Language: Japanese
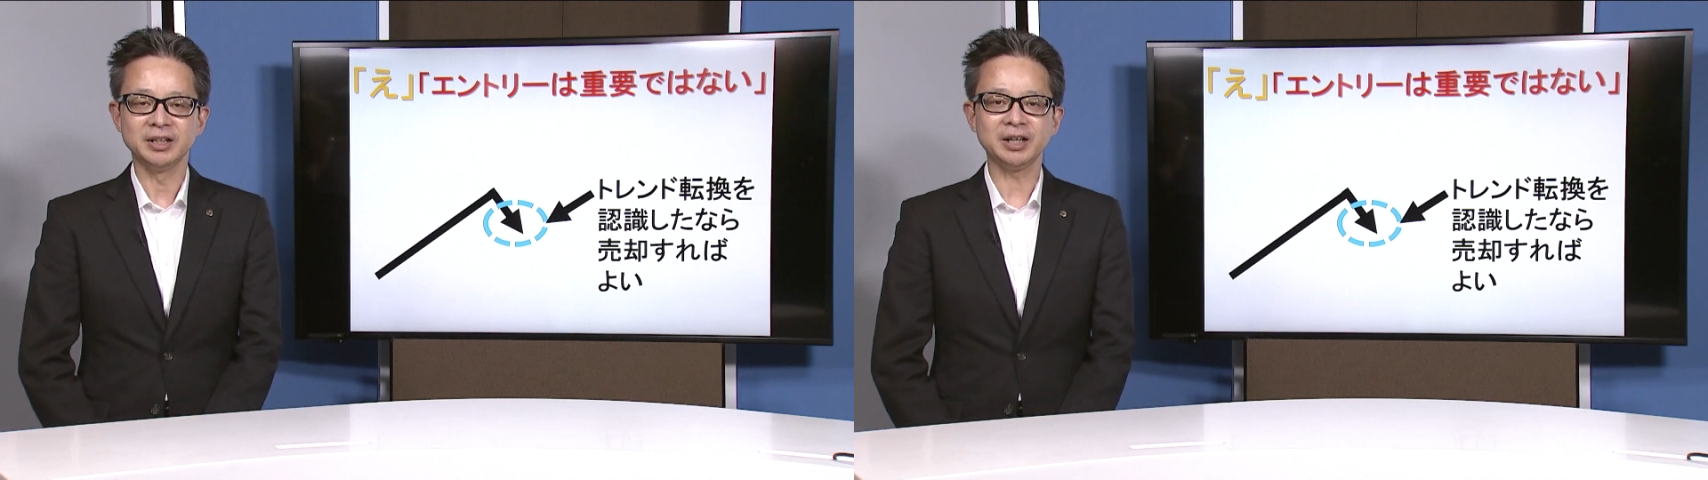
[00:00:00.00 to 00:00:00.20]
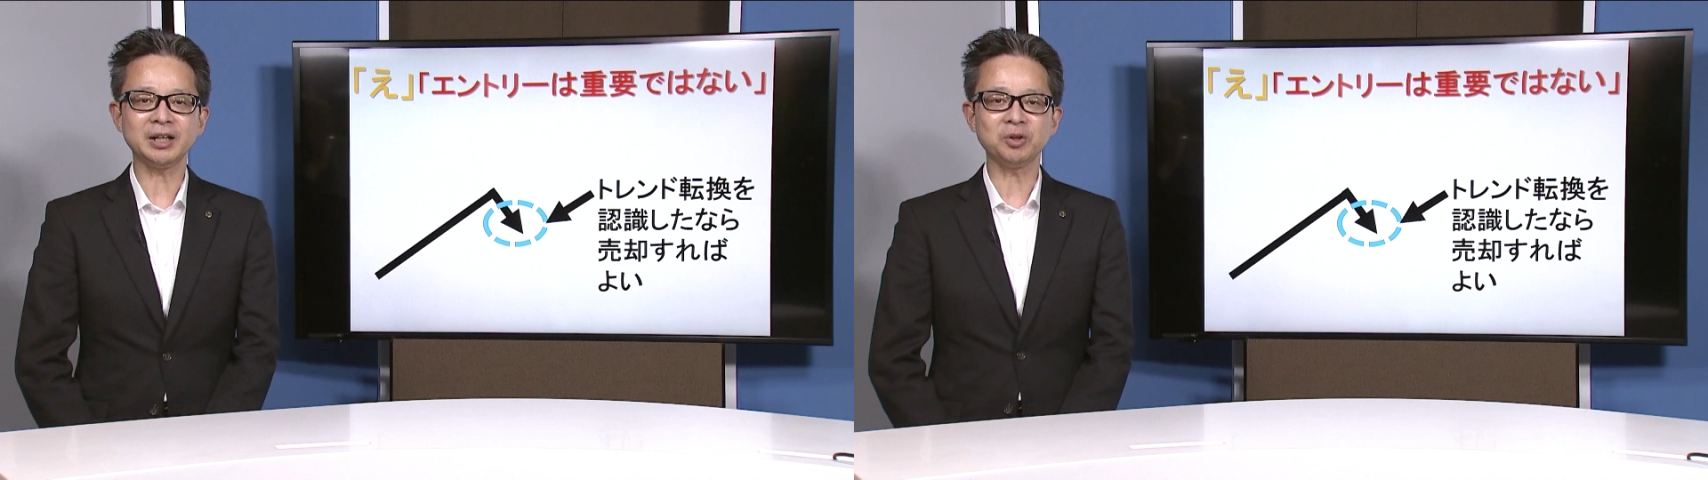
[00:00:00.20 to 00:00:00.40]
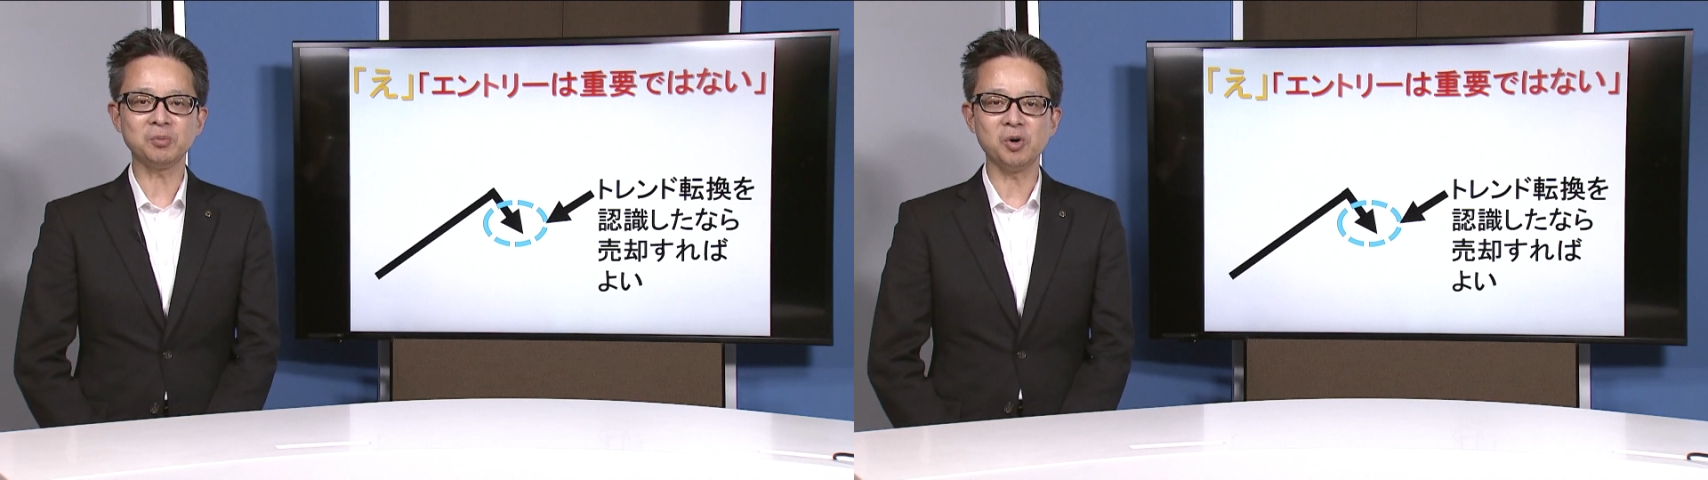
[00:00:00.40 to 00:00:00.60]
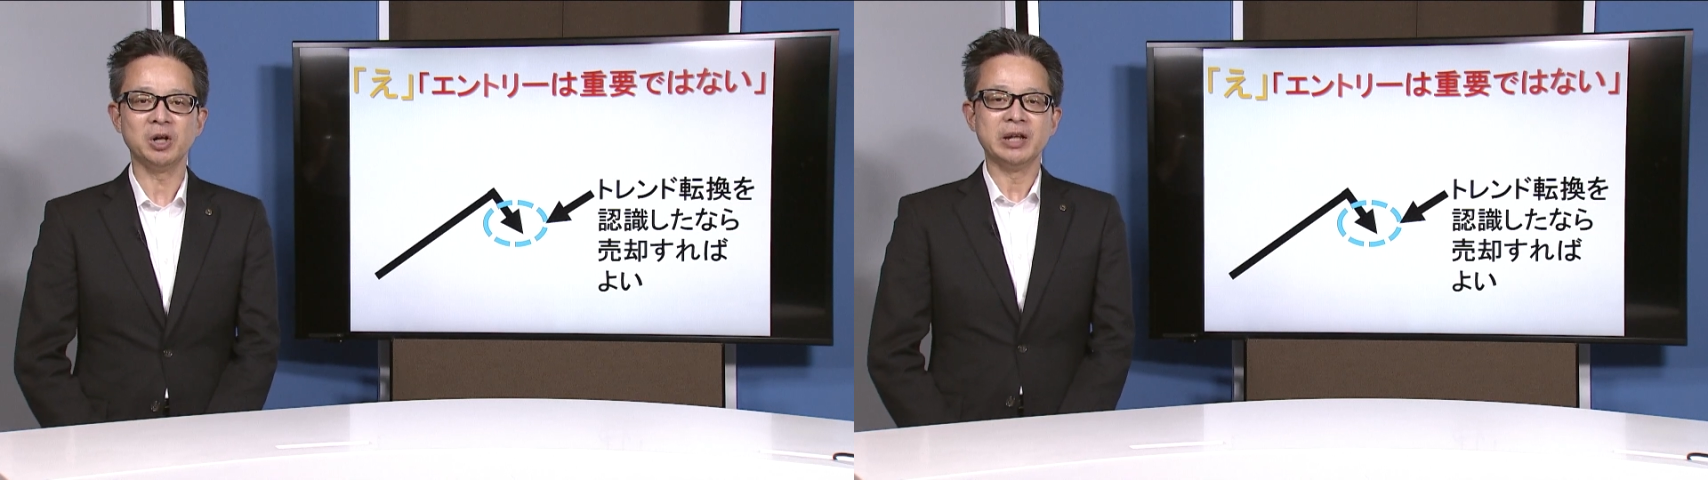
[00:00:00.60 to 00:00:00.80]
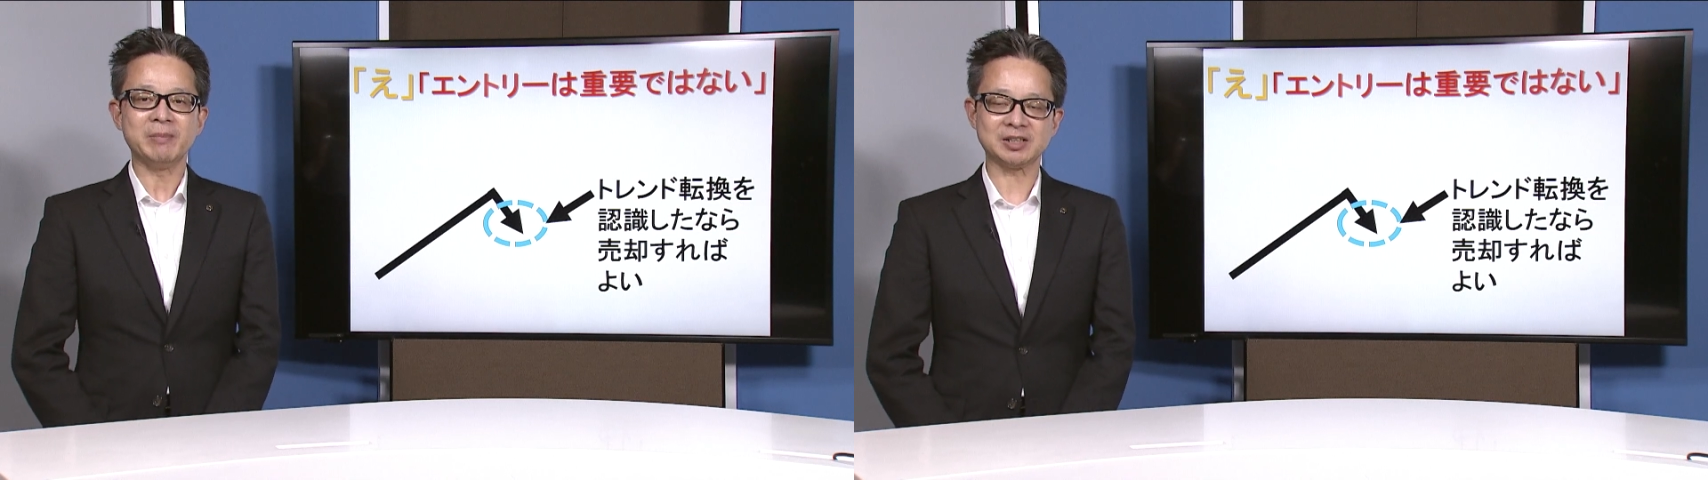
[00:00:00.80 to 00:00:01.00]
だけども、
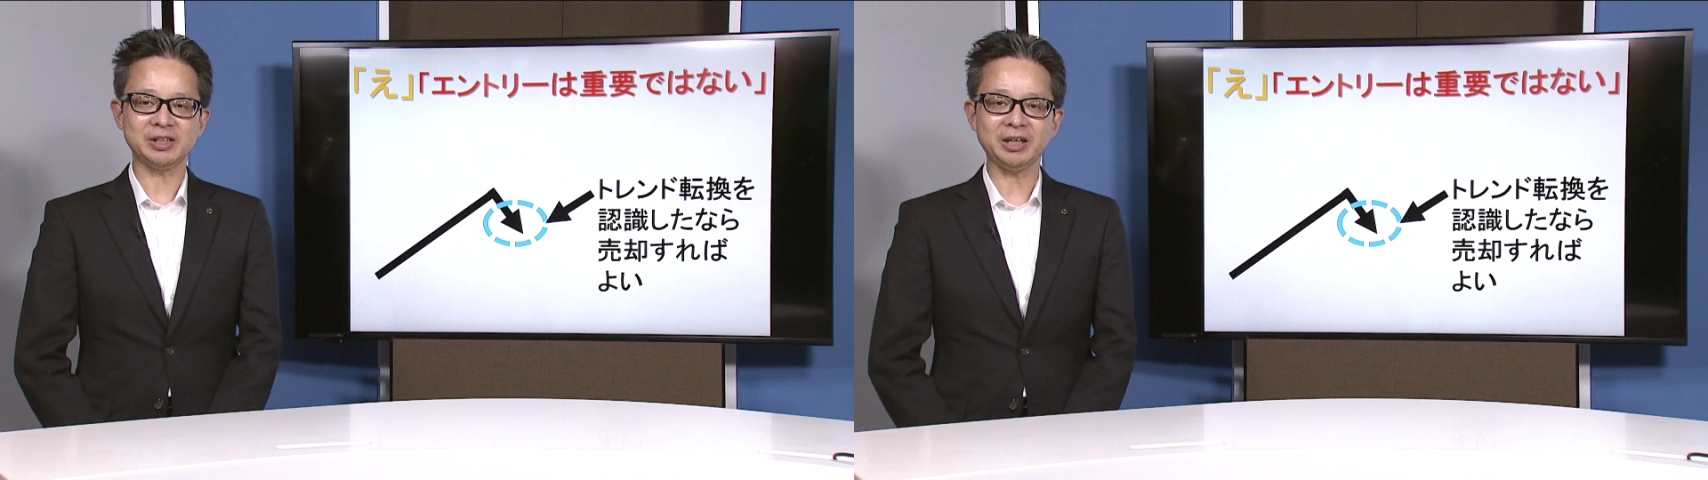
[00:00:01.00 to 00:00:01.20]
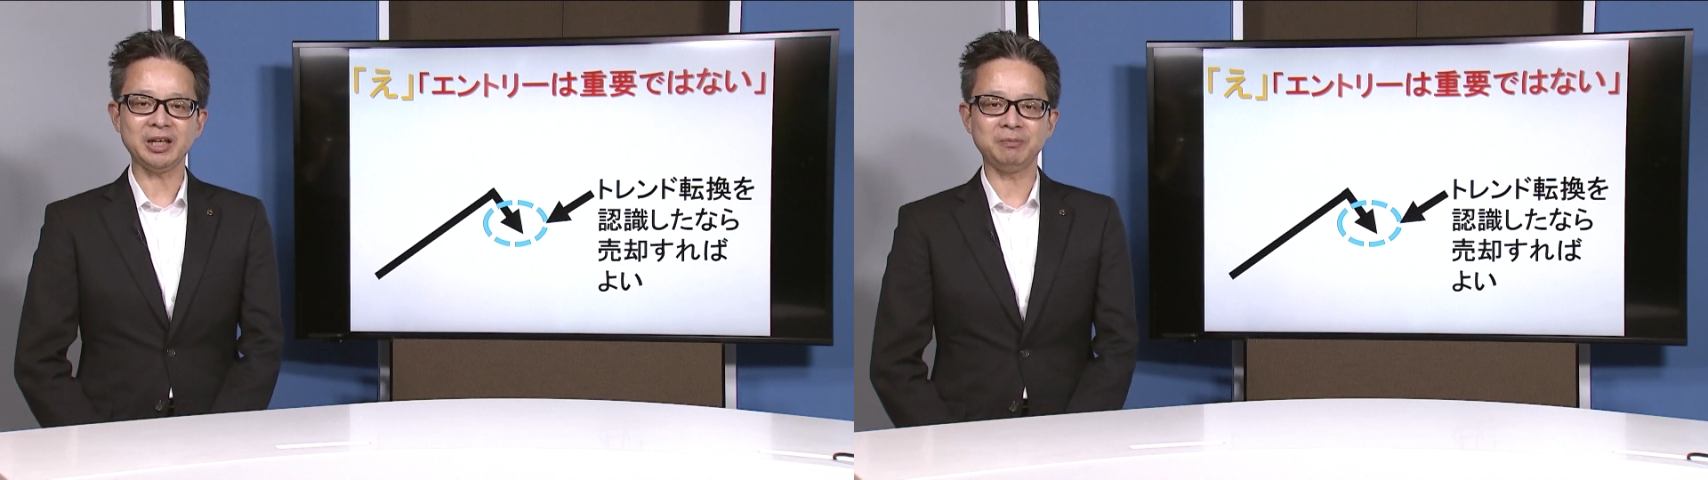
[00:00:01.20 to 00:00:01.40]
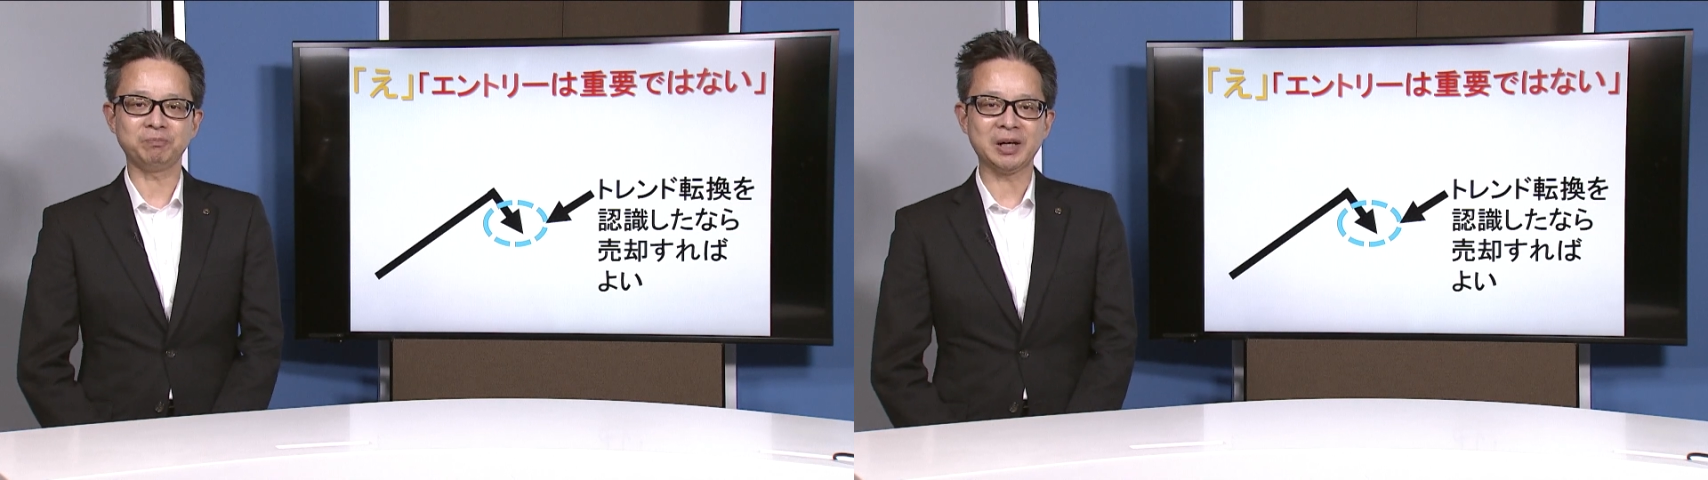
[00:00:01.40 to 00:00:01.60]
まあ、世間一